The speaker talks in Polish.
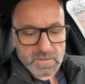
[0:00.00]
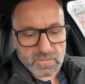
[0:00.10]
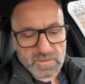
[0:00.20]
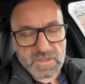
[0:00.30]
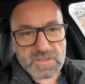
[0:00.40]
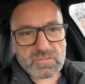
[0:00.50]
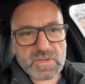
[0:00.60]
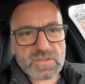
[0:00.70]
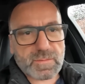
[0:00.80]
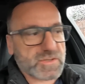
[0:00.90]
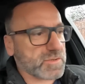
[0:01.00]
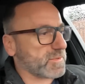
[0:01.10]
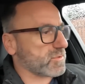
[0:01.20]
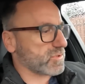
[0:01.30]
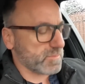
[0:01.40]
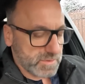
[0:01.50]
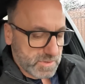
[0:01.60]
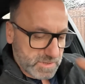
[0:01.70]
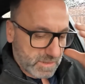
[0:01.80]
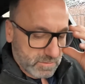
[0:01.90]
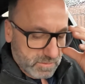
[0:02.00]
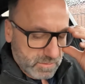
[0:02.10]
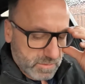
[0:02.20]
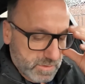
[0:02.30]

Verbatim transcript: No i testuję, zobaczymy co się będzie działo.